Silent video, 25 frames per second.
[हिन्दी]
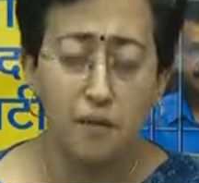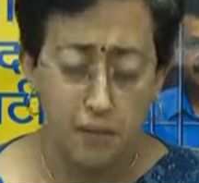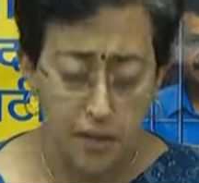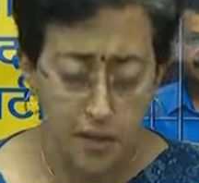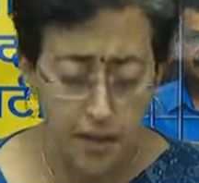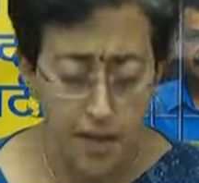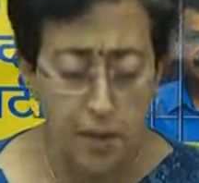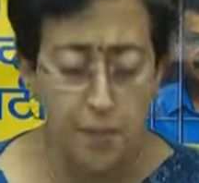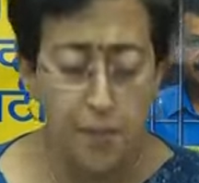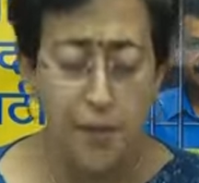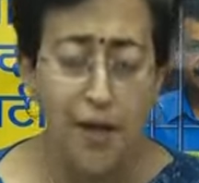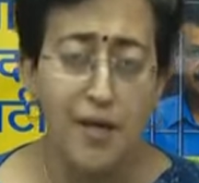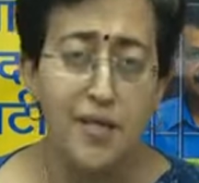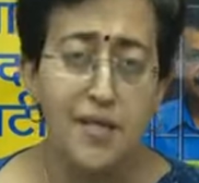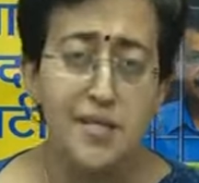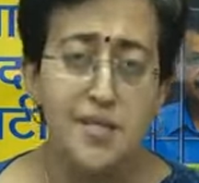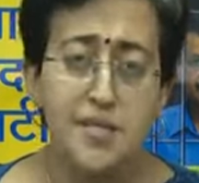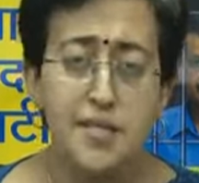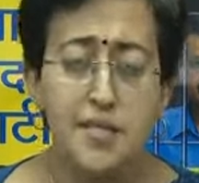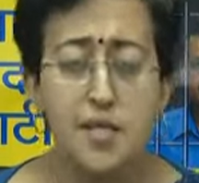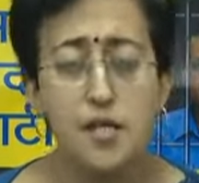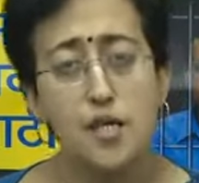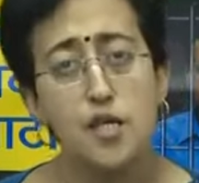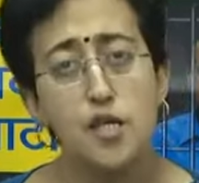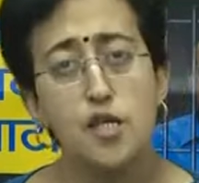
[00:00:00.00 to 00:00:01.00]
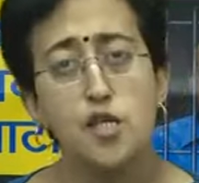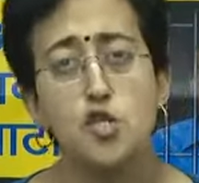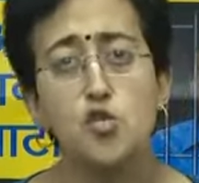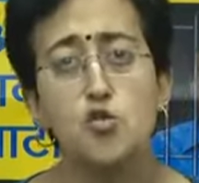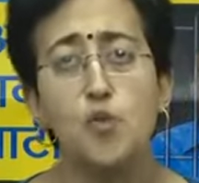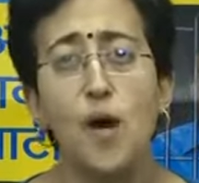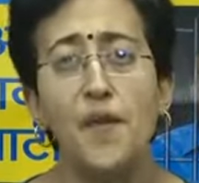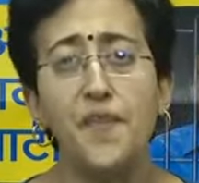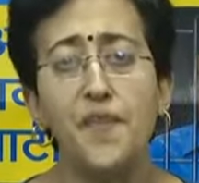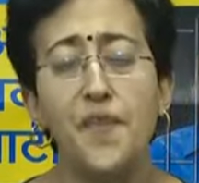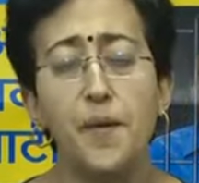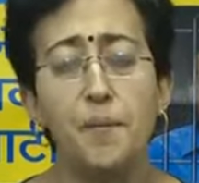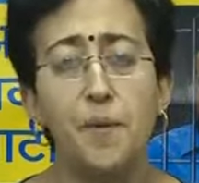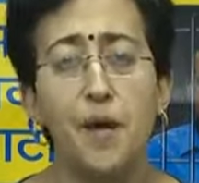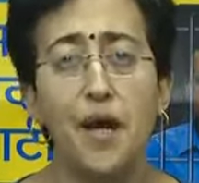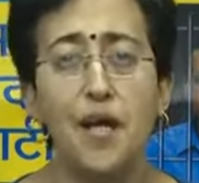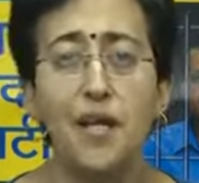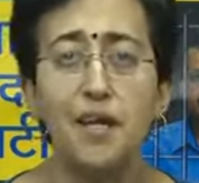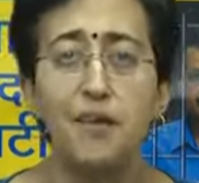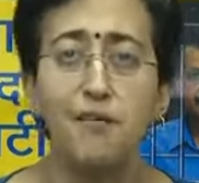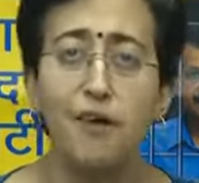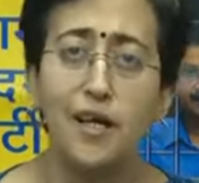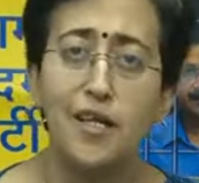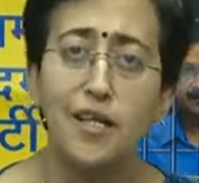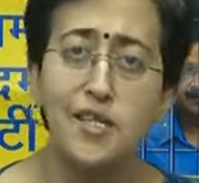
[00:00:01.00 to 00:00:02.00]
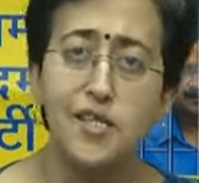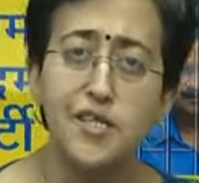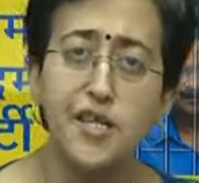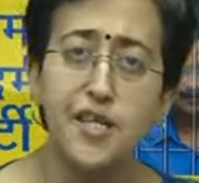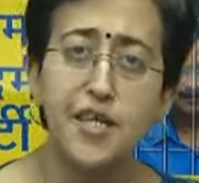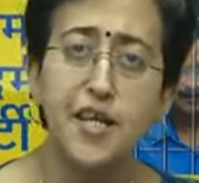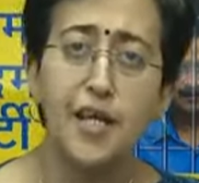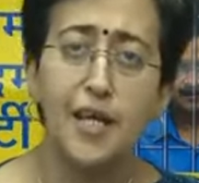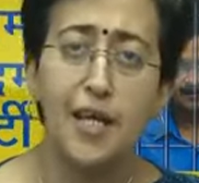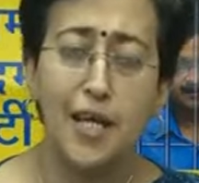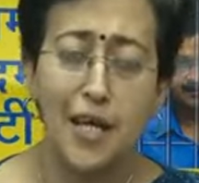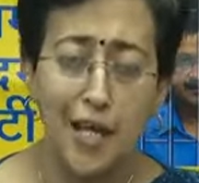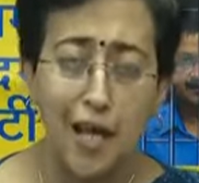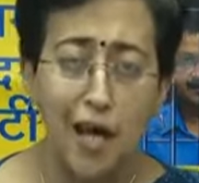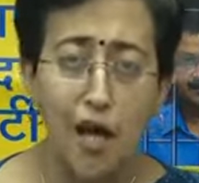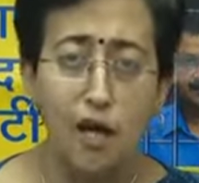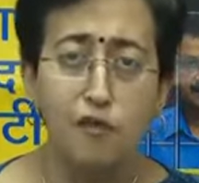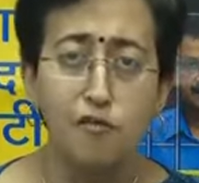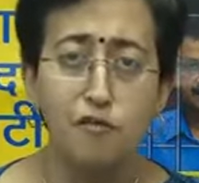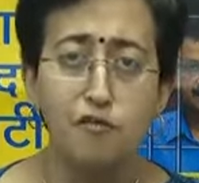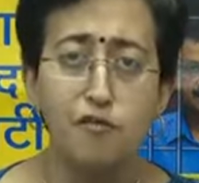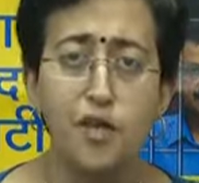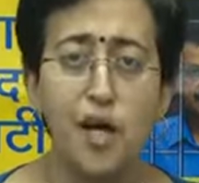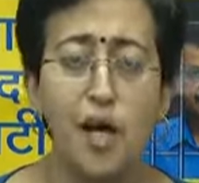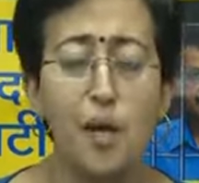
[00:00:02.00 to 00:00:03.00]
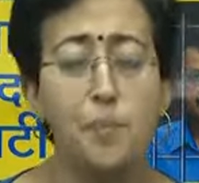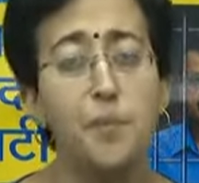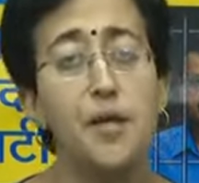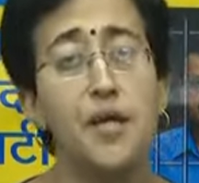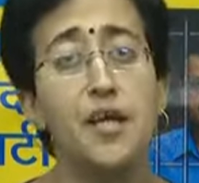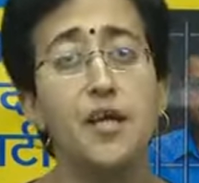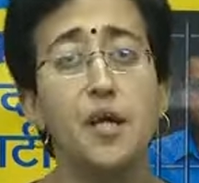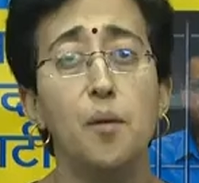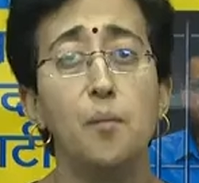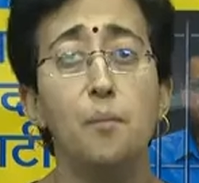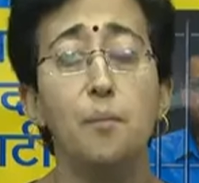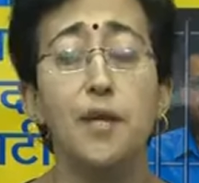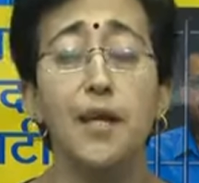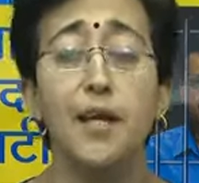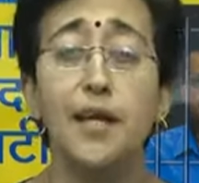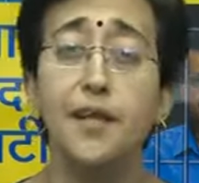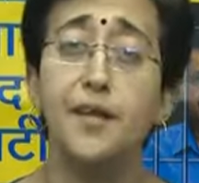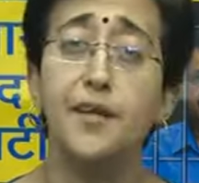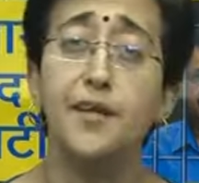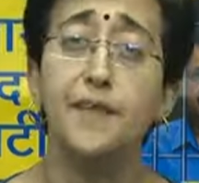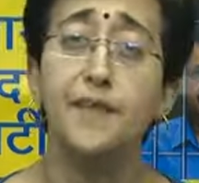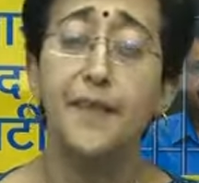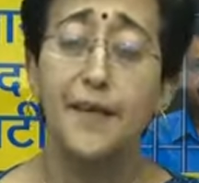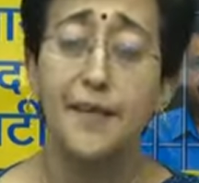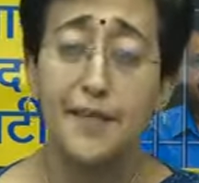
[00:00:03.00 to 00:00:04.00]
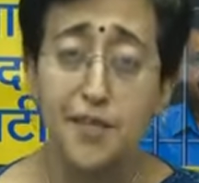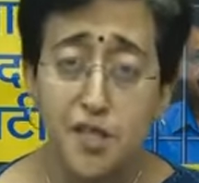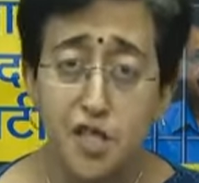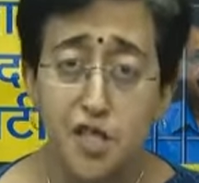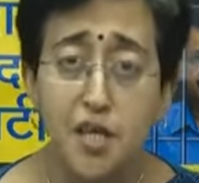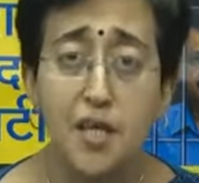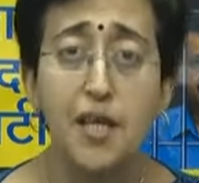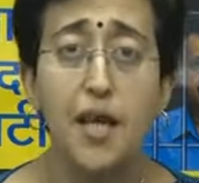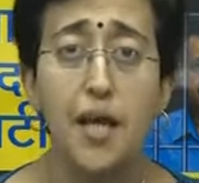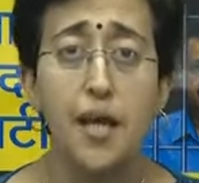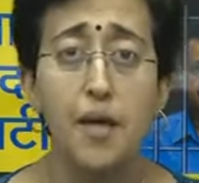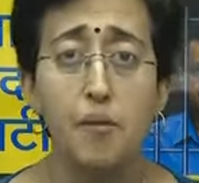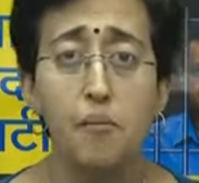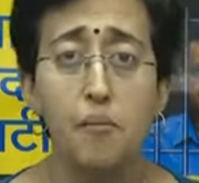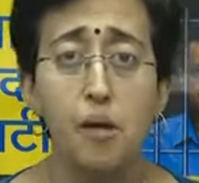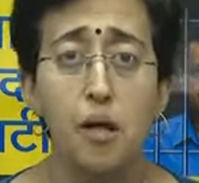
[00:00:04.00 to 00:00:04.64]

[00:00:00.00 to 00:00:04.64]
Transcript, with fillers: के पास स्वाति मालीवाल जी के खिलाफ अपनी कंप्लेंट दर्ज की है